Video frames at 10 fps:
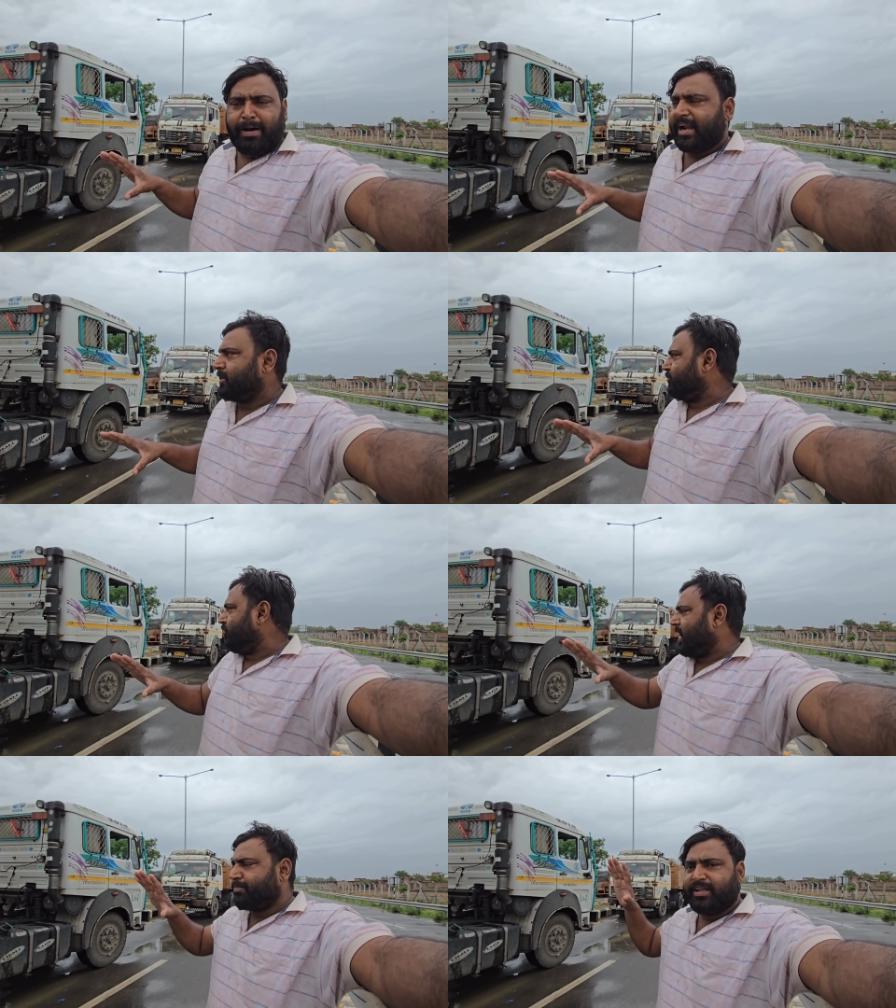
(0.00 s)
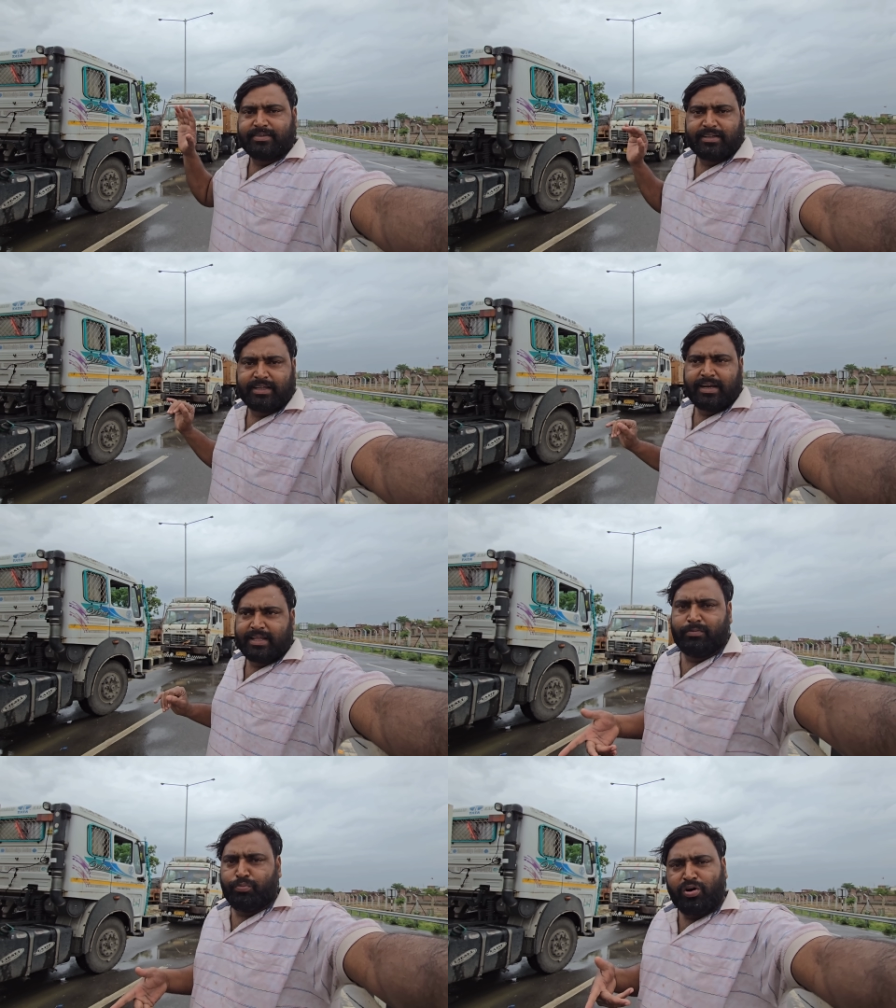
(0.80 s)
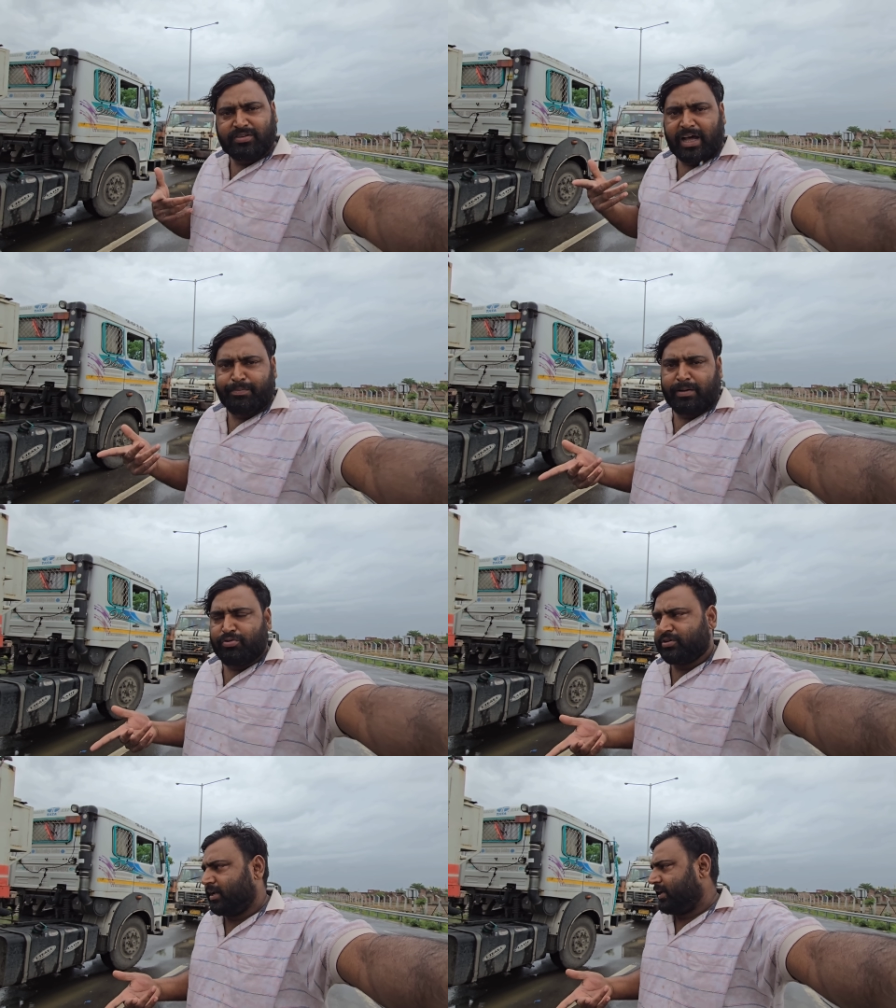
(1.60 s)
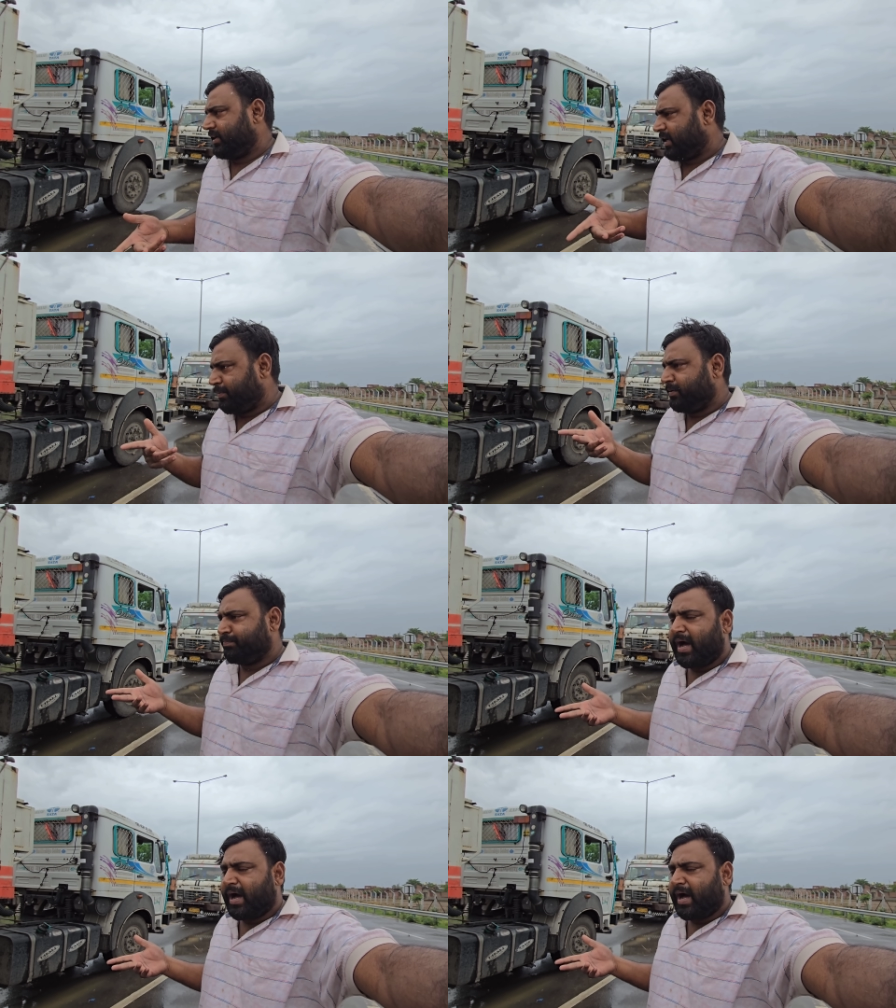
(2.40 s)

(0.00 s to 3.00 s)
बारिश भी हो रहा है आप देख सकते हैं नज़ारा बहुत गर्मी हम लोग झेले लेकिन अभी